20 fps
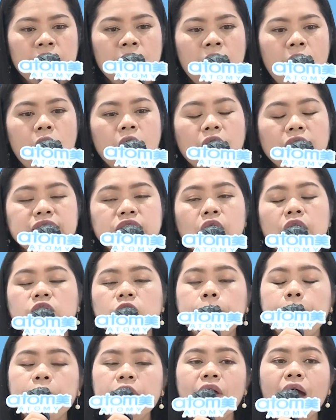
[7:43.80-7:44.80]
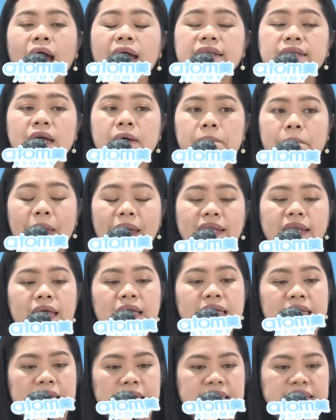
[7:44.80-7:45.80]
Okay, so ito po yung kanyang main
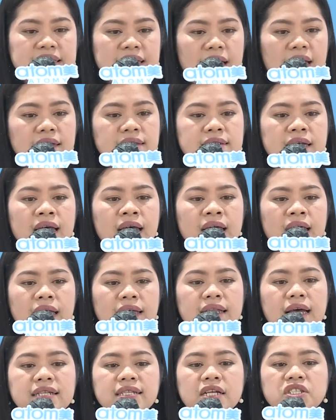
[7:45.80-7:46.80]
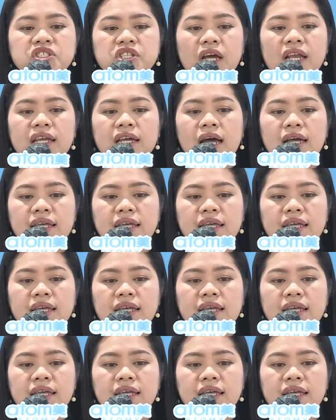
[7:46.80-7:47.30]
ingredient. It has angelica